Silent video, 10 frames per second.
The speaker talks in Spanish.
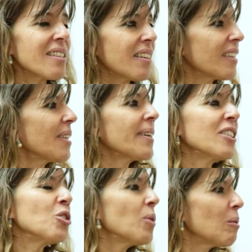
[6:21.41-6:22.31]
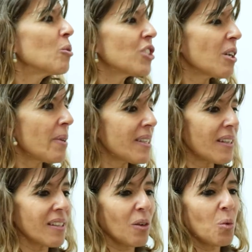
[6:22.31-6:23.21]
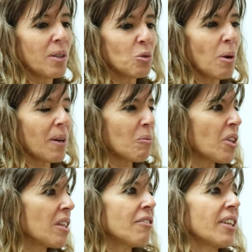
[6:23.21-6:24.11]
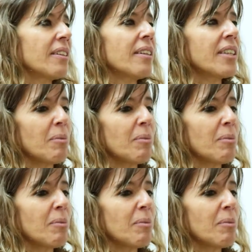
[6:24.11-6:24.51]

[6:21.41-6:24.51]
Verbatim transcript: se está trabajando igual muchas veces cuando hablamos de diferentes